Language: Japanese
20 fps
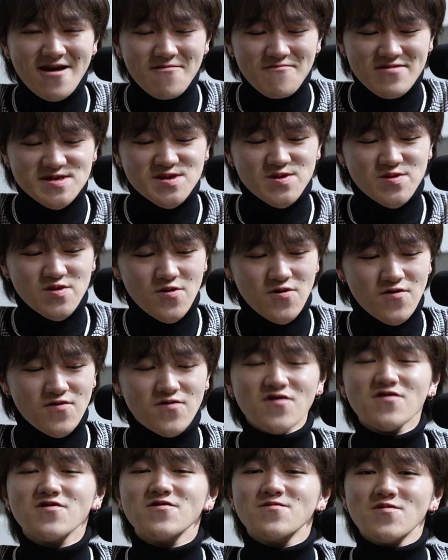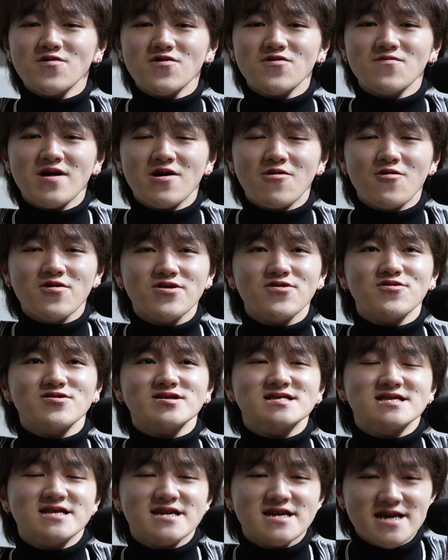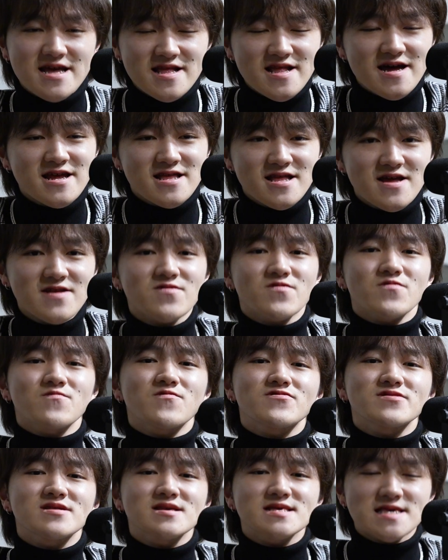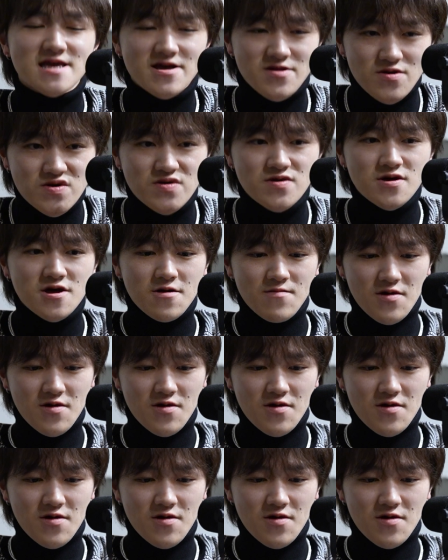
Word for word: まあ、その報告も、まあ、おいおいしていけたらなと思うんですけど、